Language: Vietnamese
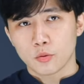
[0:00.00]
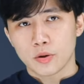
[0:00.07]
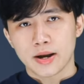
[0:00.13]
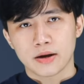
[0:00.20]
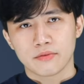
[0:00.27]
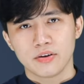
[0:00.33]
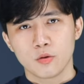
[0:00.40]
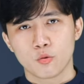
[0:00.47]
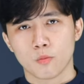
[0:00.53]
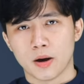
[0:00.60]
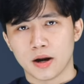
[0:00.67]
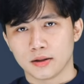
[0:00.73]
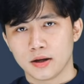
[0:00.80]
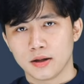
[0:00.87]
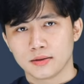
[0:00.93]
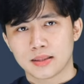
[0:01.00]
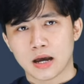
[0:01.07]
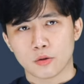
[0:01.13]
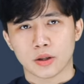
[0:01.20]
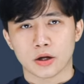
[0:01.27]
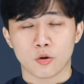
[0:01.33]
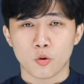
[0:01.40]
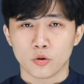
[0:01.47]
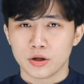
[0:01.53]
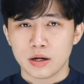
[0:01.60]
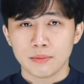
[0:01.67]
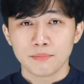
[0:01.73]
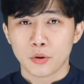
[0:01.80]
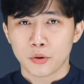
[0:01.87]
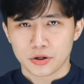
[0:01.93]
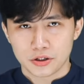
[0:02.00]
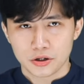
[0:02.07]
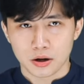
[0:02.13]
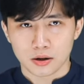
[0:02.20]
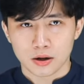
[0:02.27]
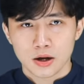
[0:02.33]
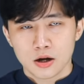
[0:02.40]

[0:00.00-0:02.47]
khi hành vi của bản thân tạo thành ô nhiễm môi trường,